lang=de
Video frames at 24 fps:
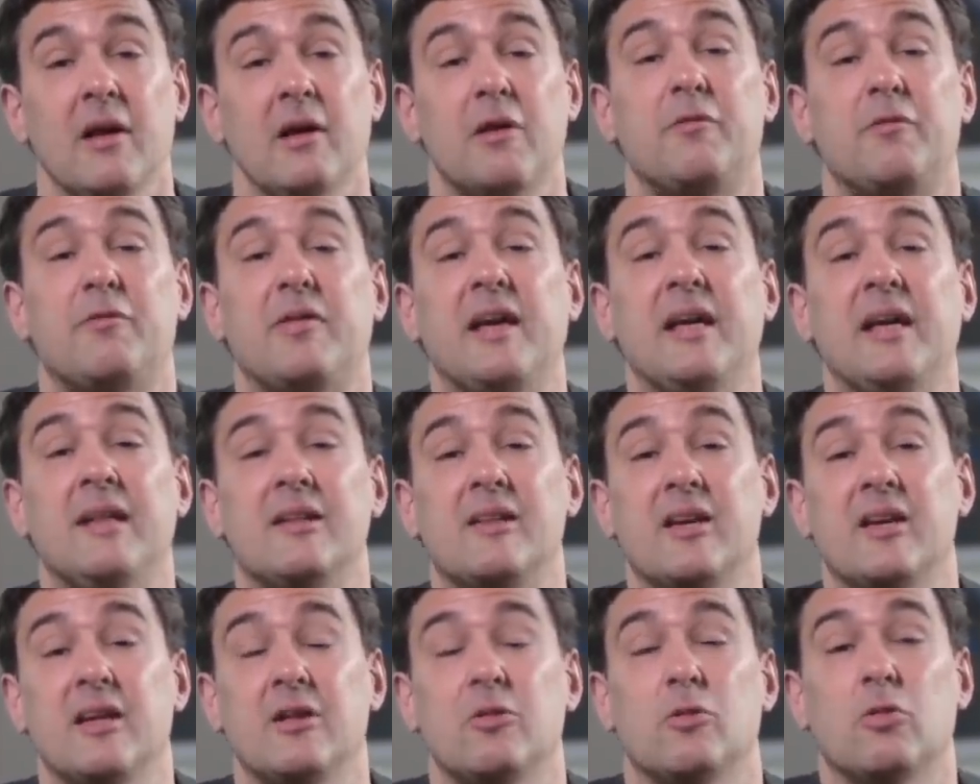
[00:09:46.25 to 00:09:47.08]

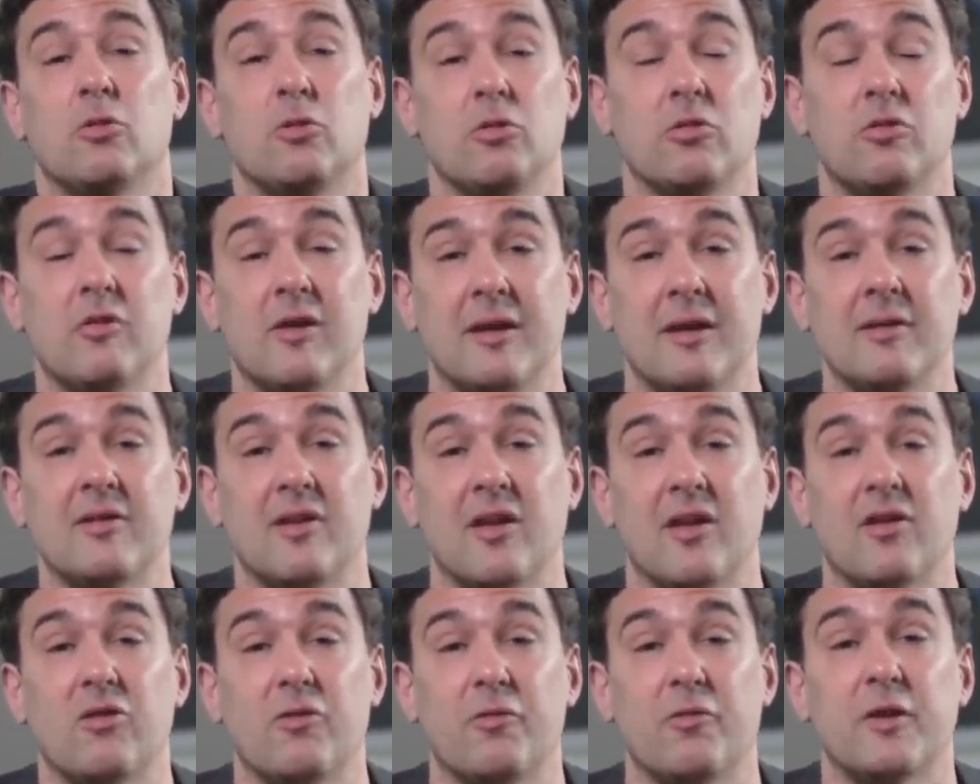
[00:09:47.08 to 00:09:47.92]
fehlt in Russland
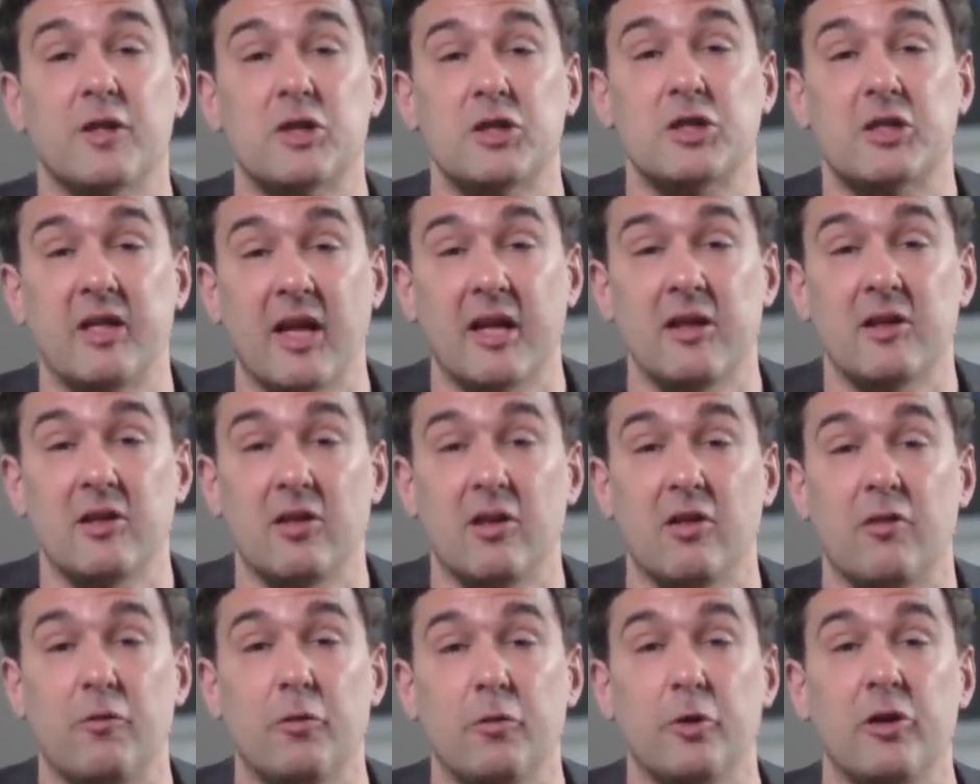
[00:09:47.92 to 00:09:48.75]
das
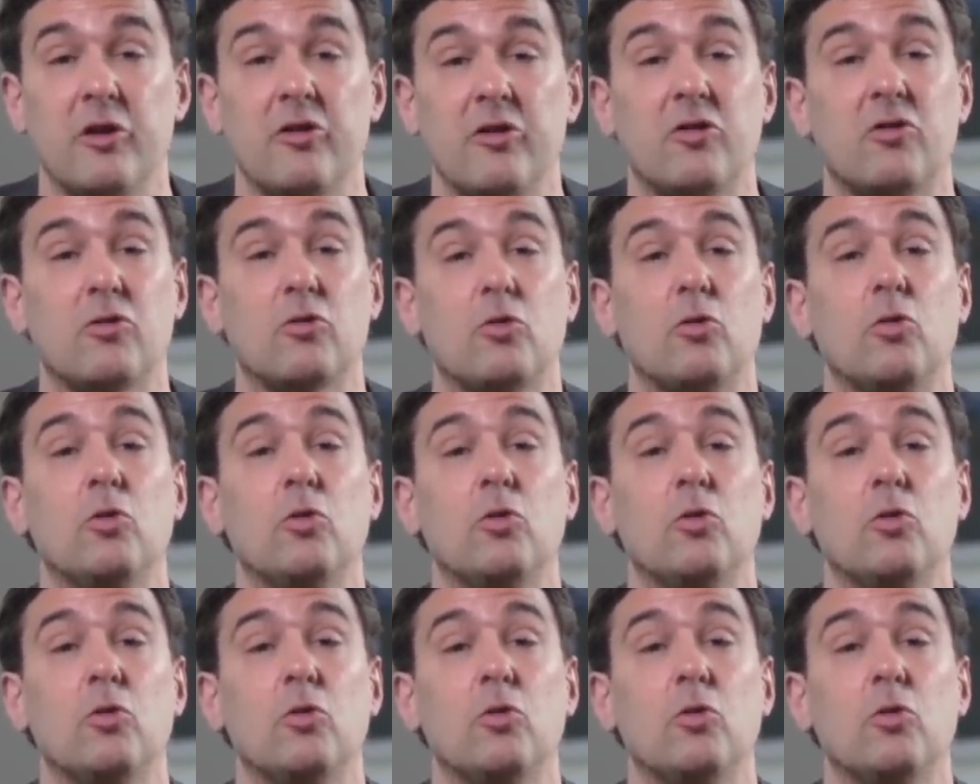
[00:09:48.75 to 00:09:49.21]
Verständnis für dieses